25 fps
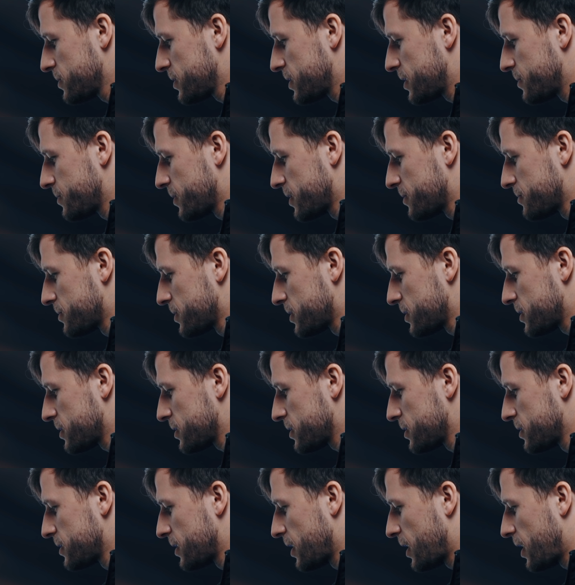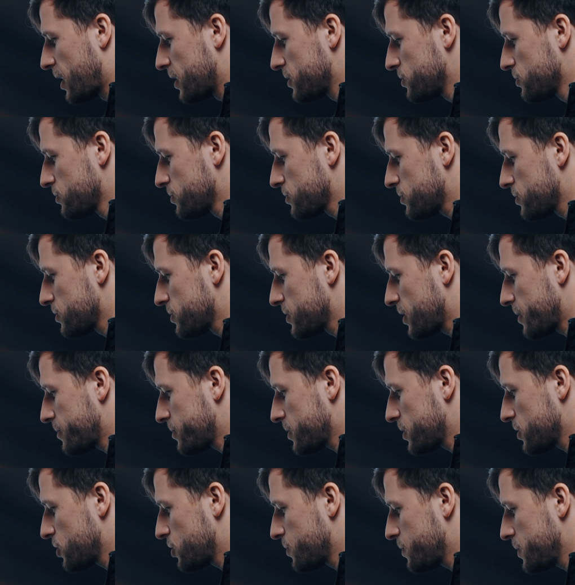Dem habe ich in der A-Jugend
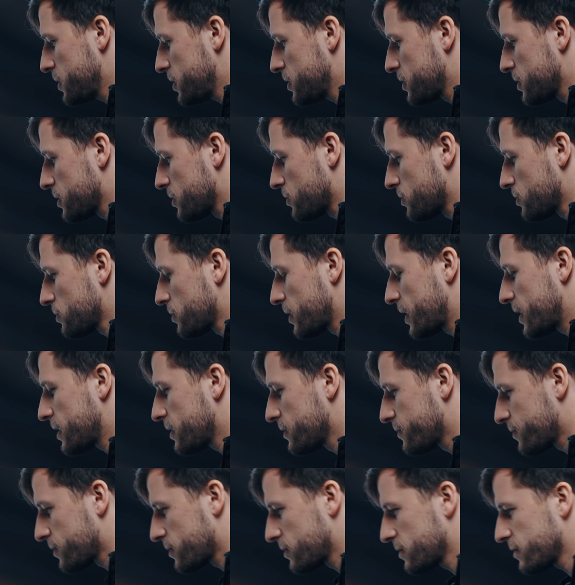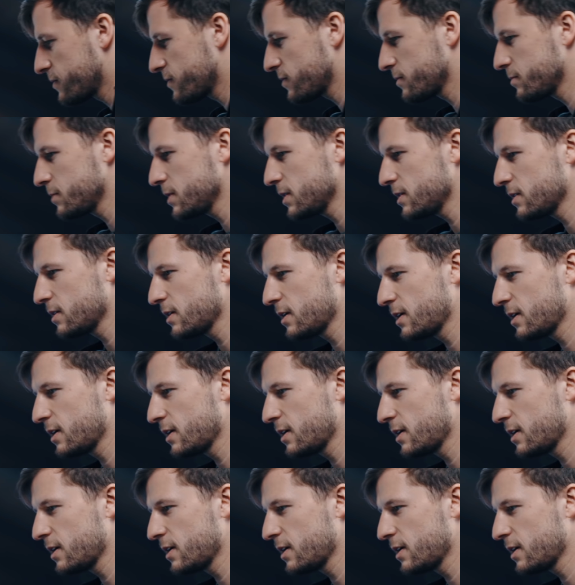zusammengespielt, ist auch noch ein enger Freund von mir.